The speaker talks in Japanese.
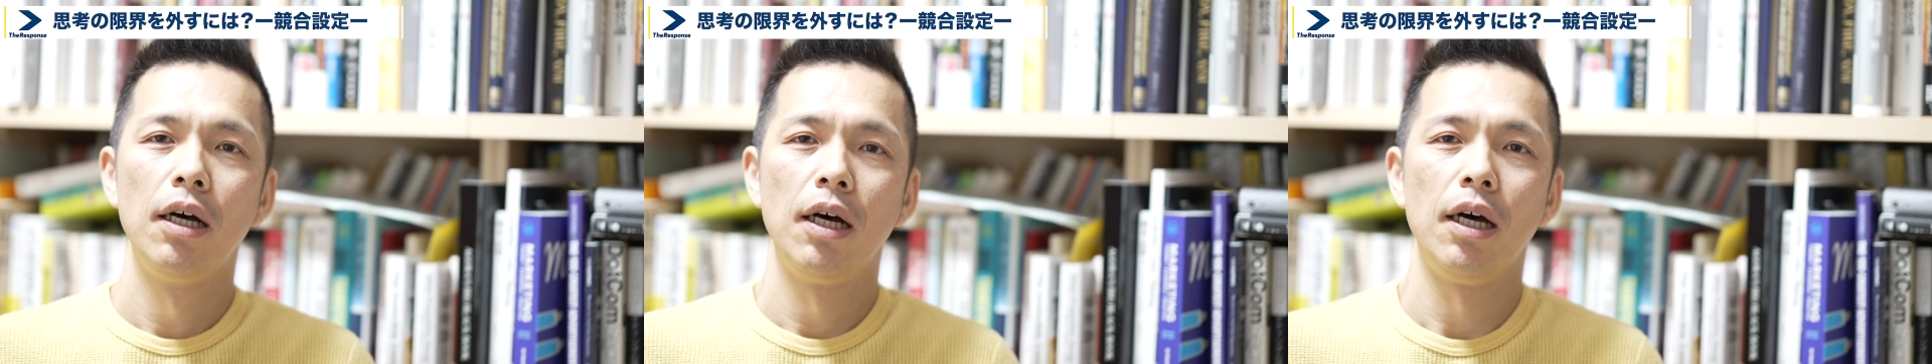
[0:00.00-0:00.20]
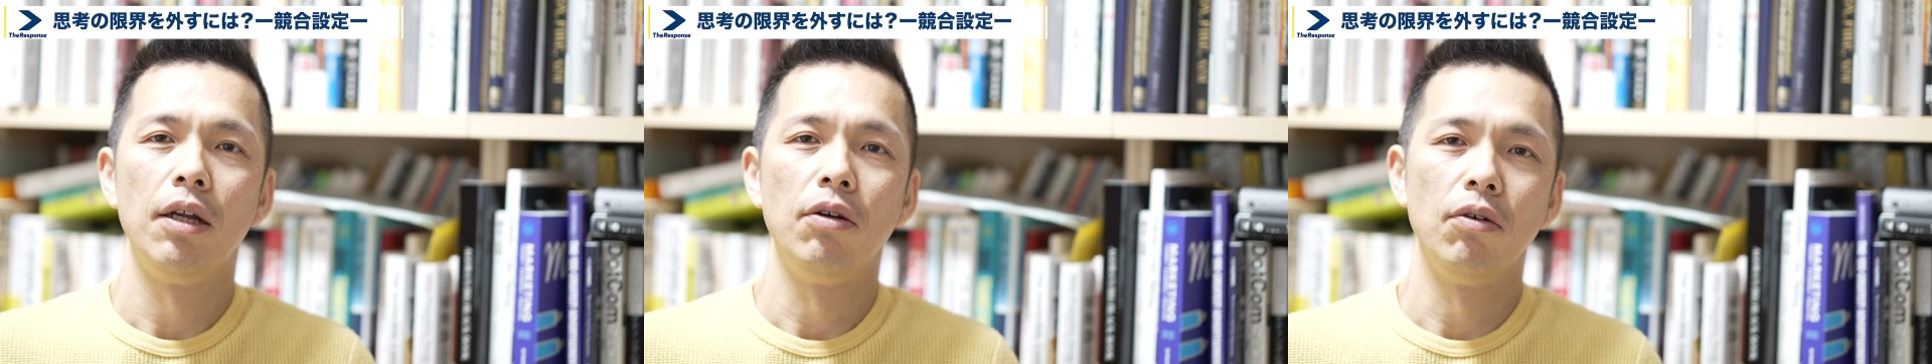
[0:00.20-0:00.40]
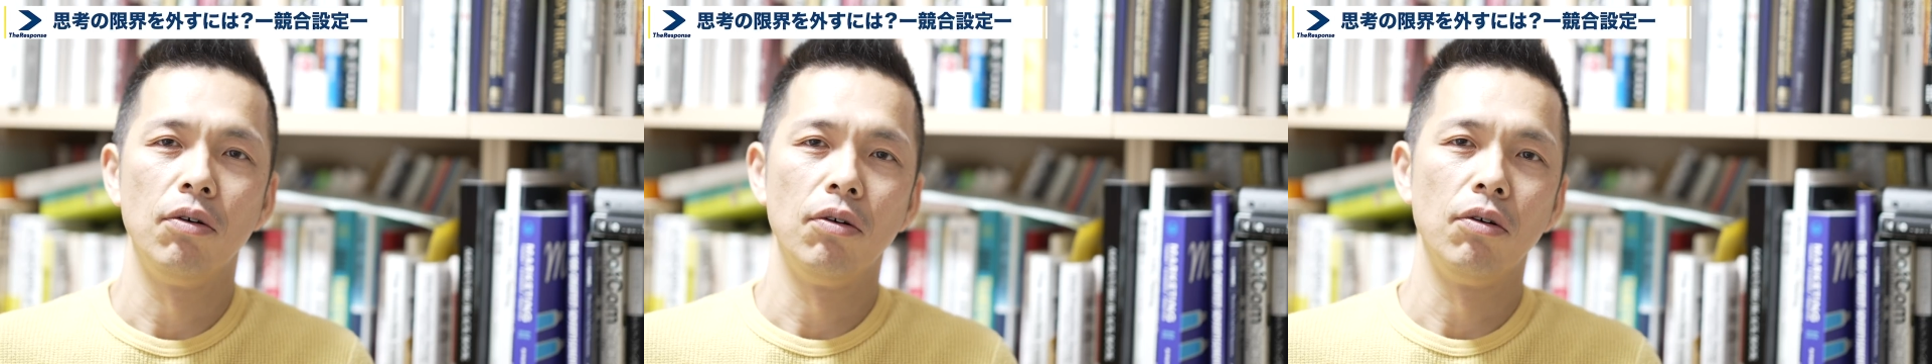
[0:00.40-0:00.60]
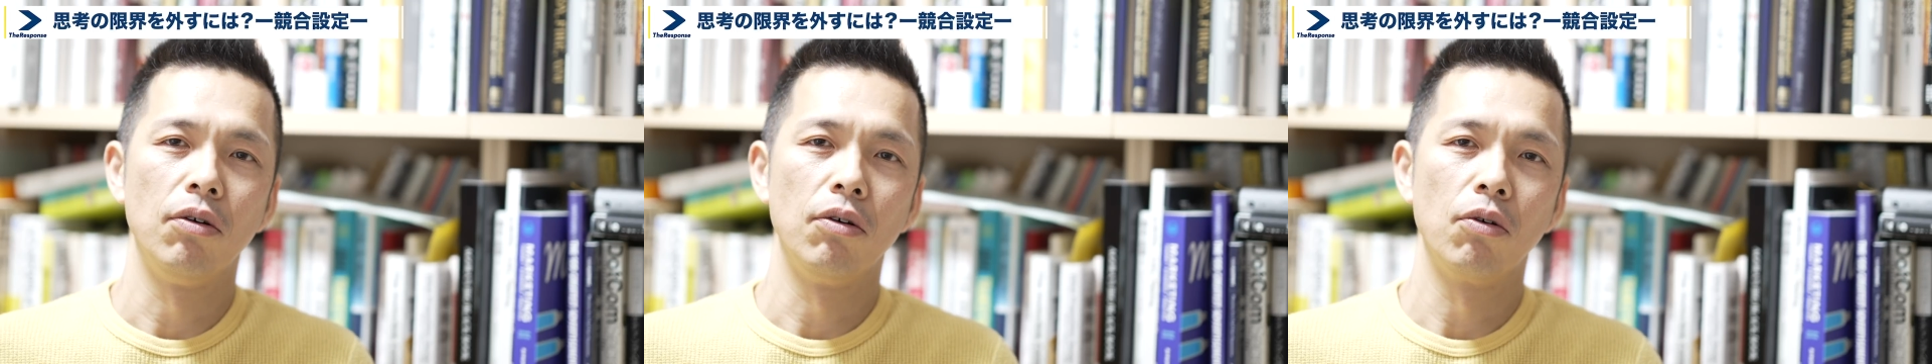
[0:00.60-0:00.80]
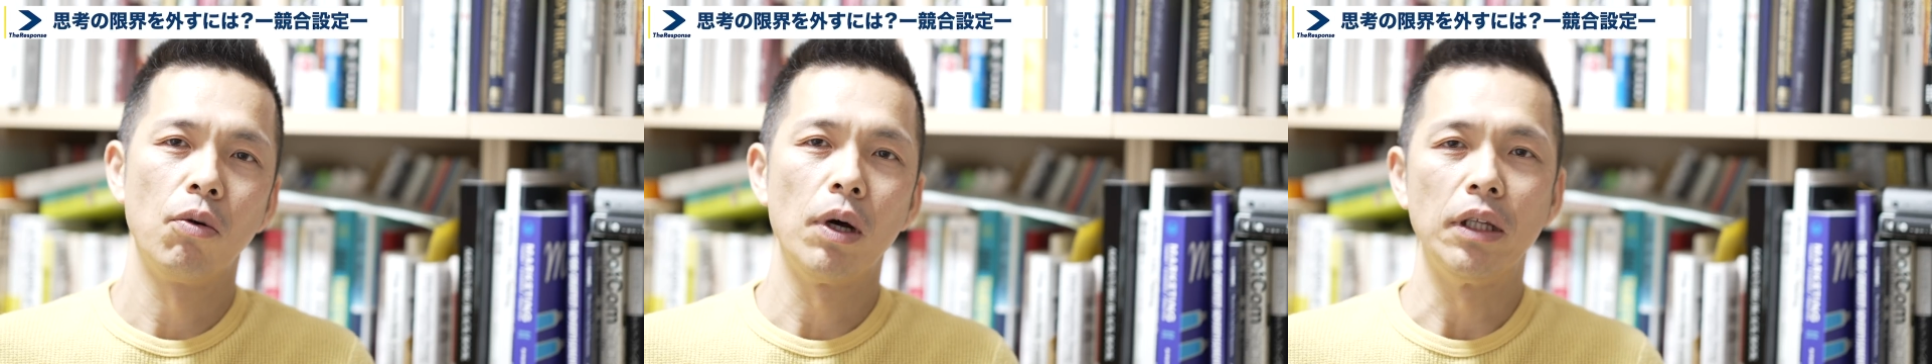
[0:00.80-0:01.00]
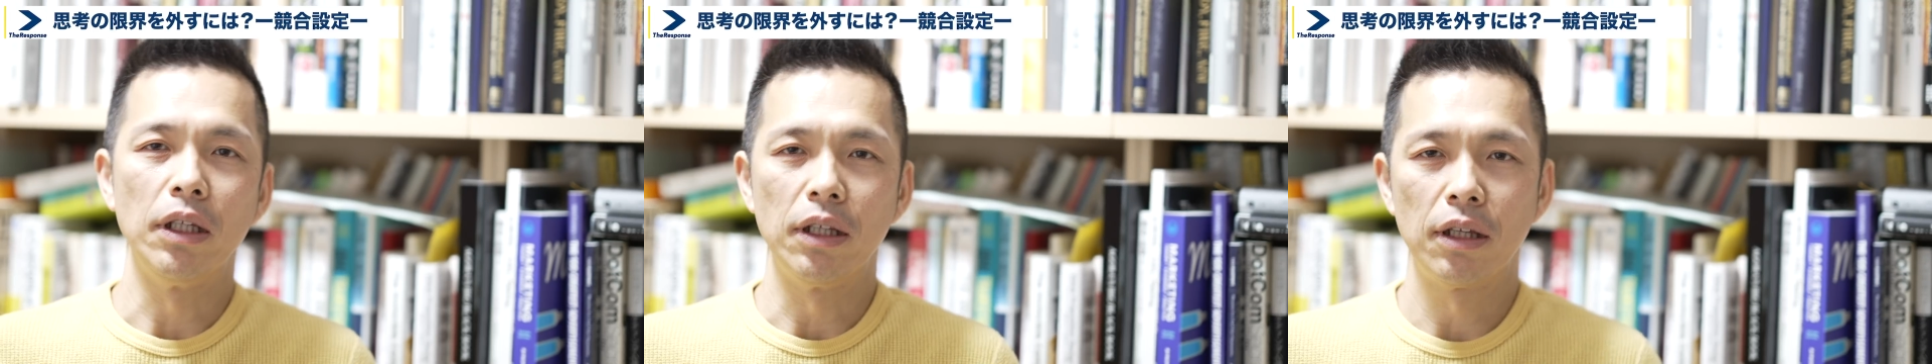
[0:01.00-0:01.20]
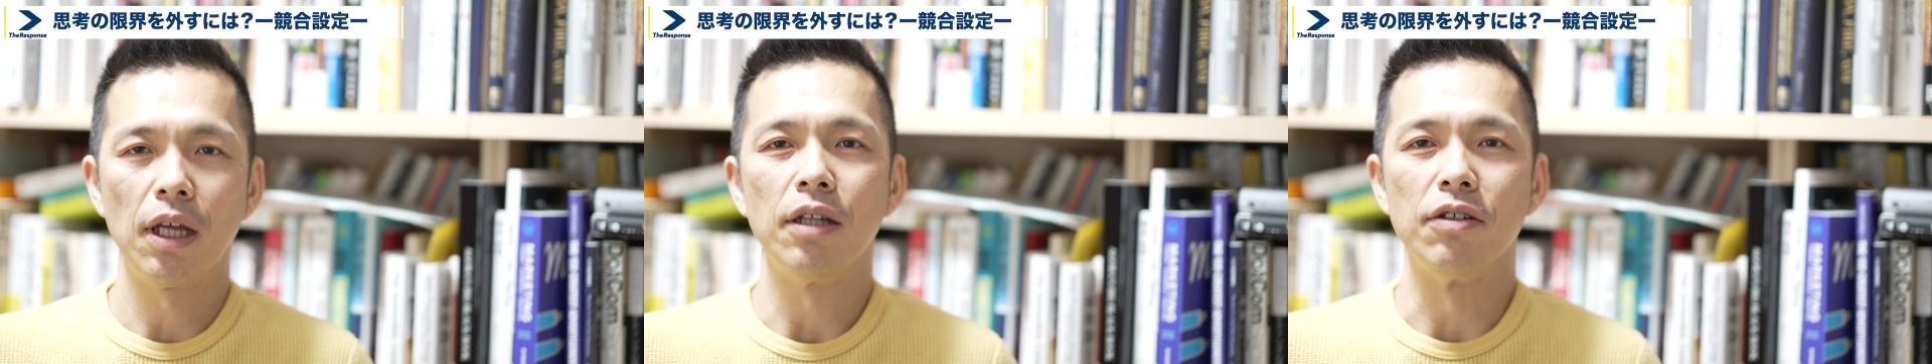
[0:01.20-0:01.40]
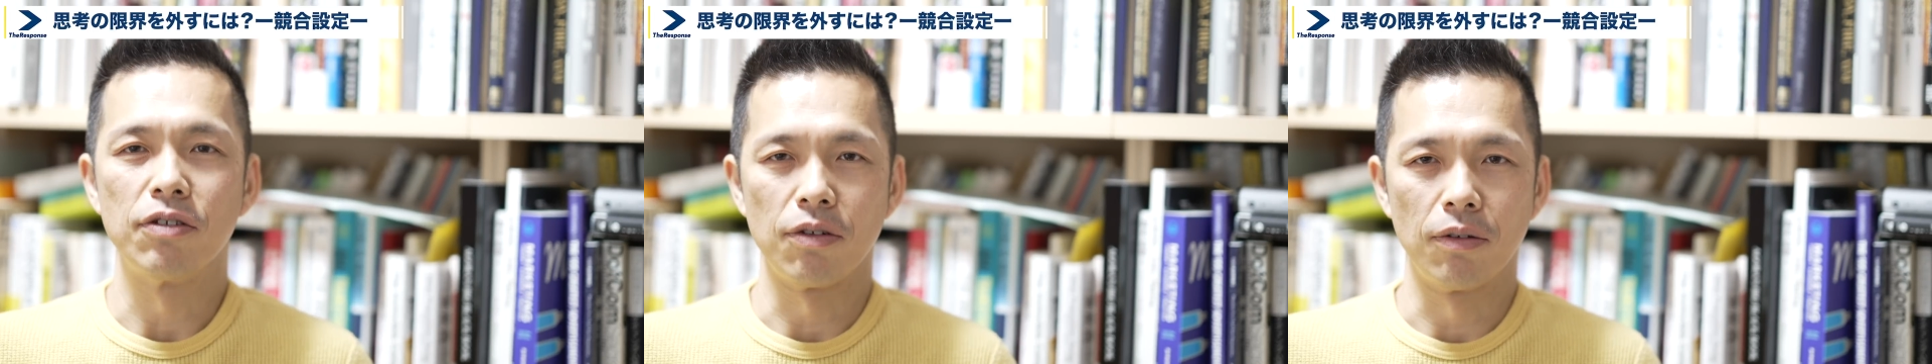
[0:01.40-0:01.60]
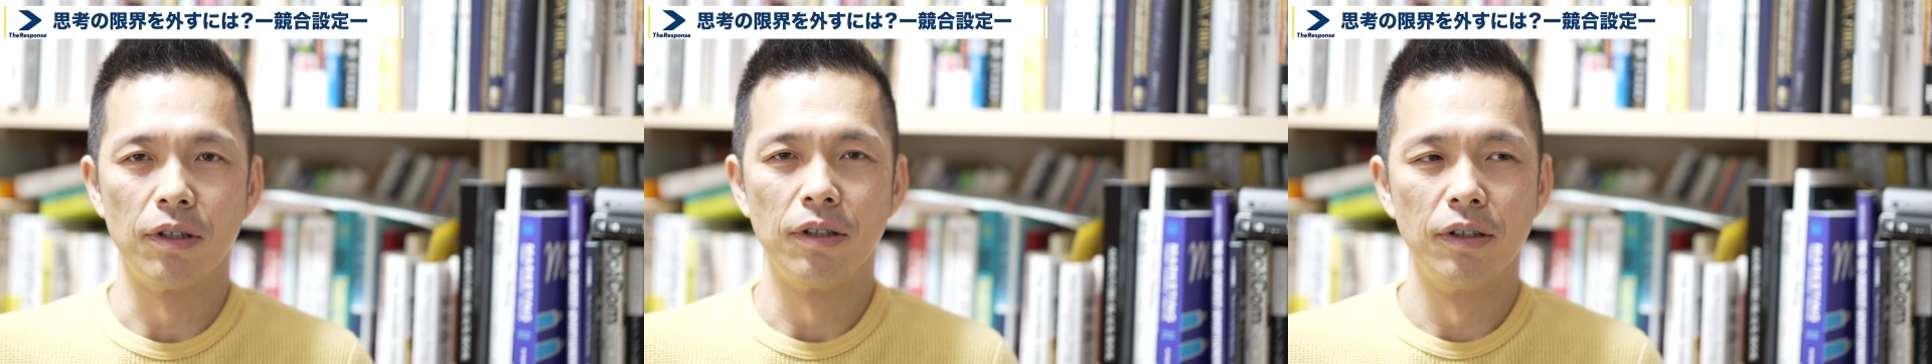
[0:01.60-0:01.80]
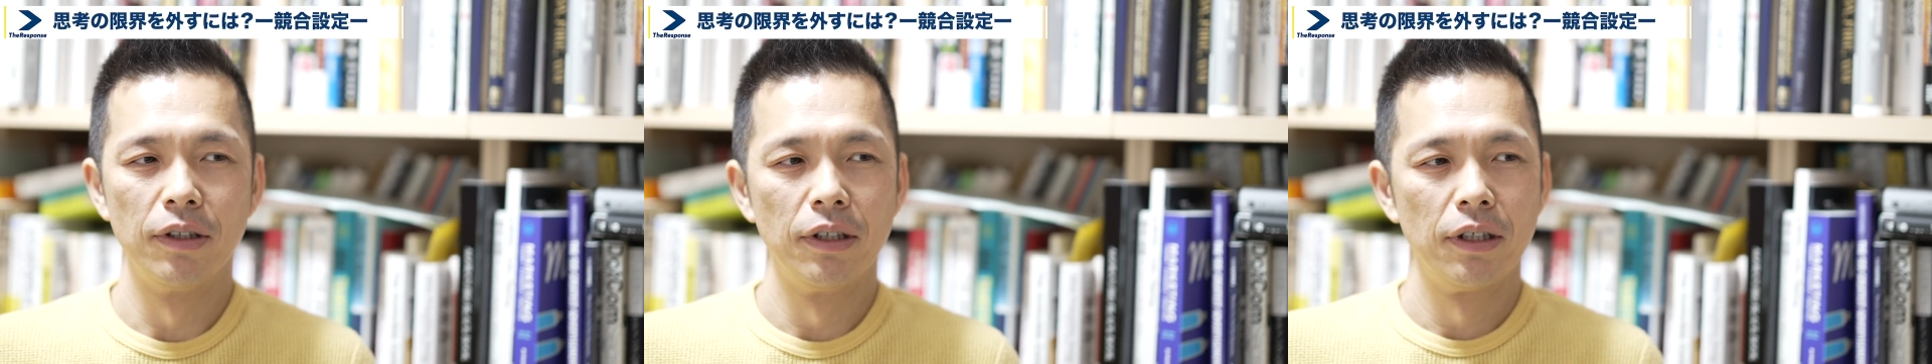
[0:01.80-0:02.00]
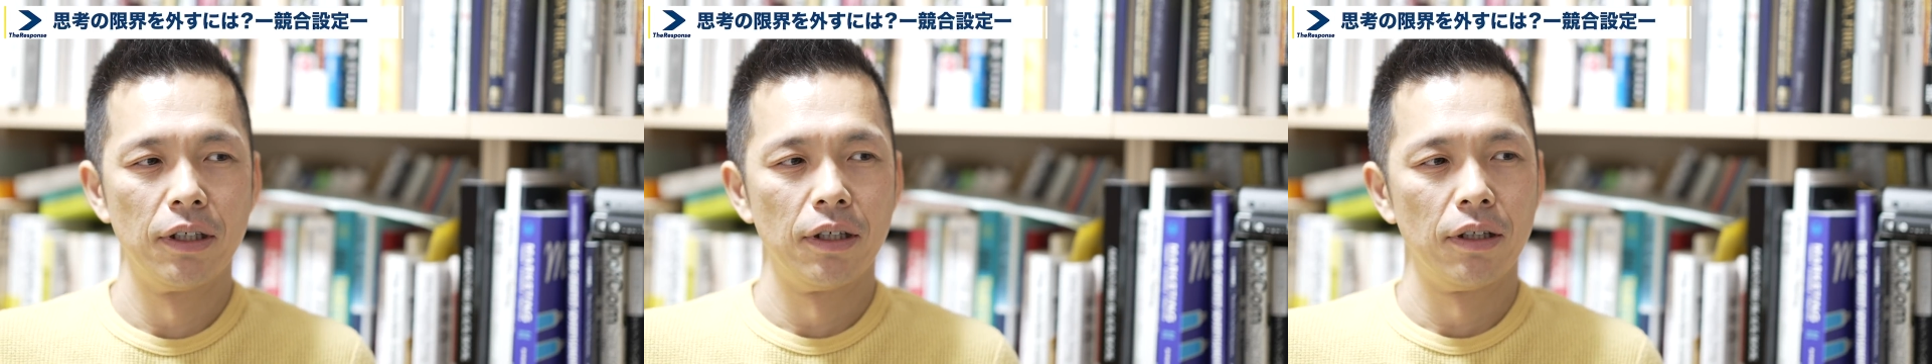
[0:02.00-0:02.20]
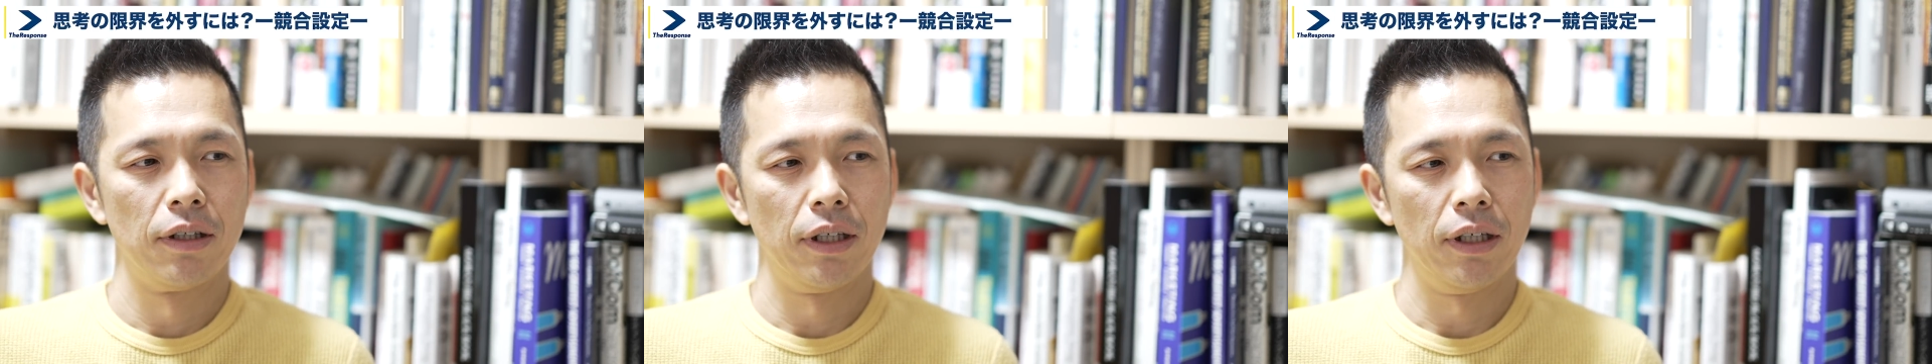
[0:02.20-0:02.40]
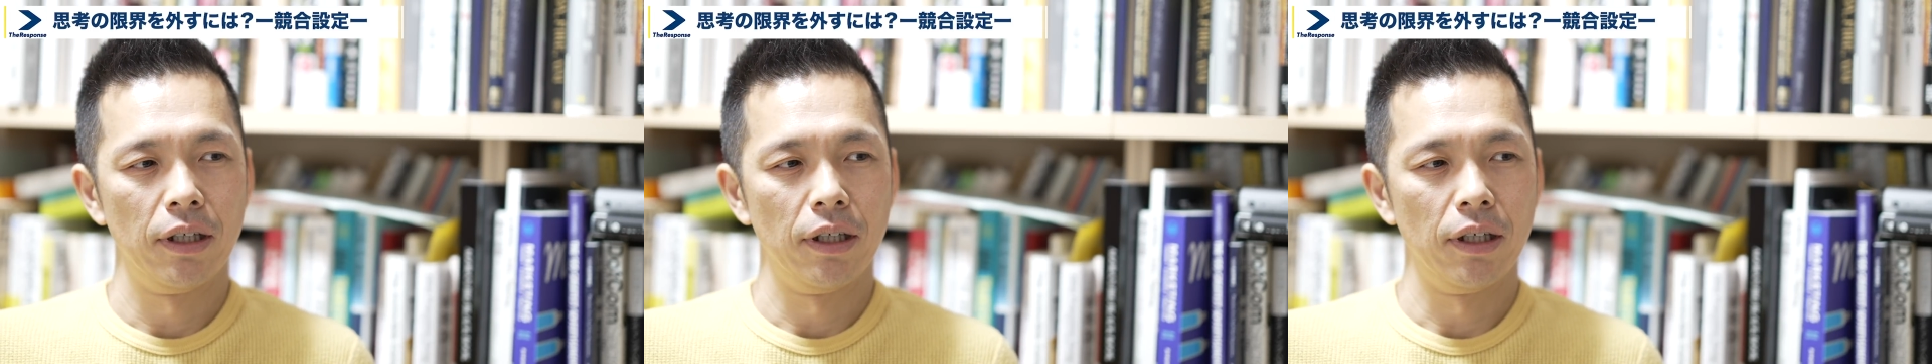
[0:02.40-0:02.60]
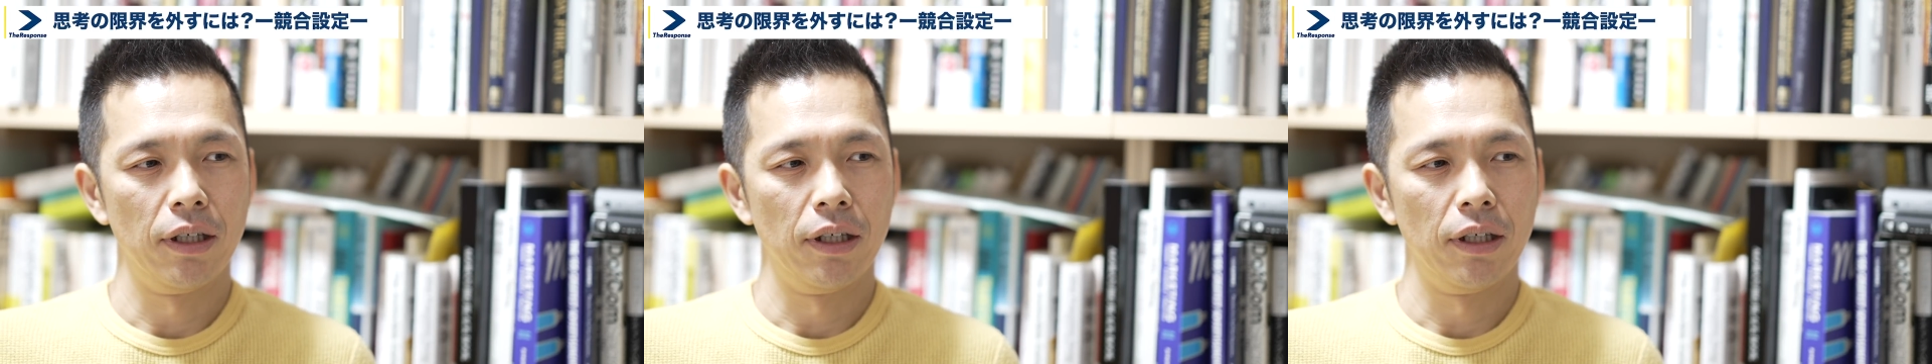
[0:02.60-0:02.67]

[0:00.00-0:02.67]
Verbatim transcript: あのご飯に行ったんですよ、ね、